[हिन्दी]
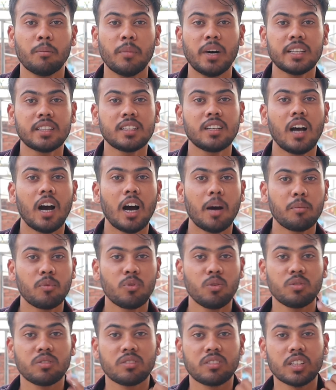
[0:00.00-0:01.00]
मात्र
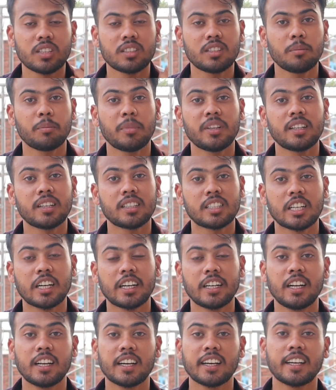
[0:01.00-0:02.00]
आपको 10 से 15
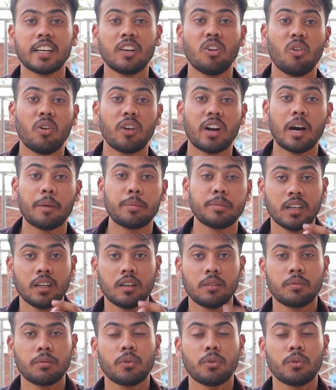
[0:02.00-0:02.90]
सेकंड लगेंगे और अपनी